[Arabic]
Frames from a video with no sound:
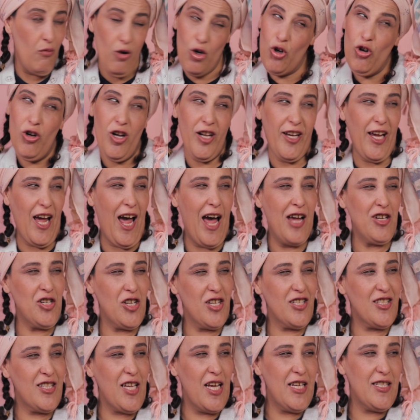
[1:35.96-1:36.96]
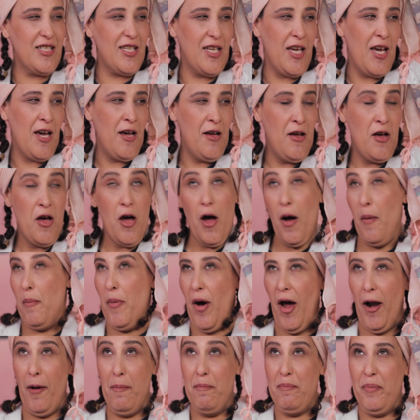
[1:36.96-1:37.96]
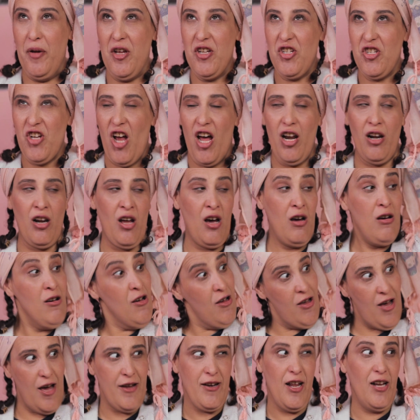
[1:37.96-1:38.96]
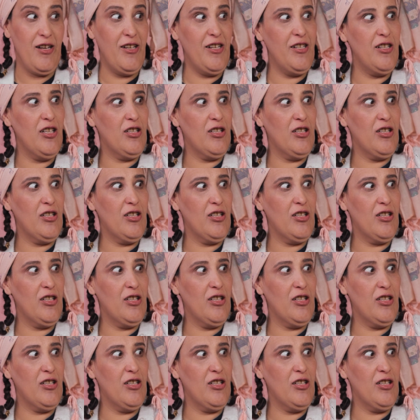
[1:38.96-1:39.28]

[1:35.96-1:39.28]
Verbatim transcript: ونقول لك حاجه اساسيه بربي ان شاء الله انا اللي